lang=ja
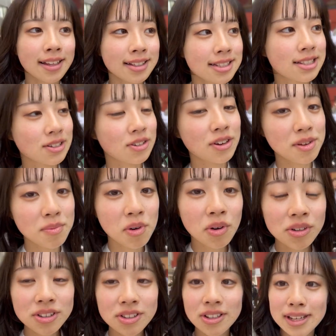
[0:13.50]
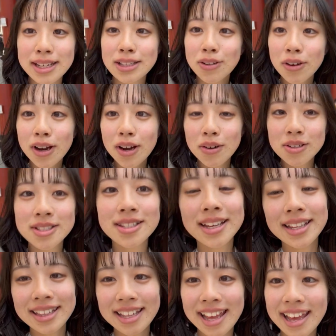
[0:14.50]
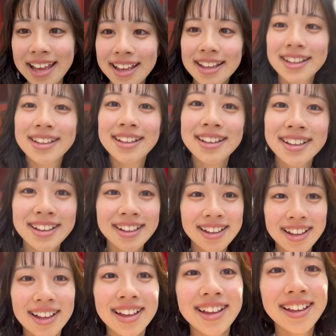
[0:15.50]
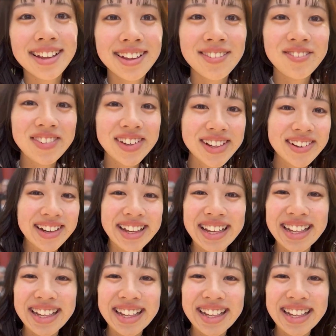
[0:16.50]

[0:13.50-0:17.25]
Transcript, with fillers: すごいもう本当に人が多すぎてびっくり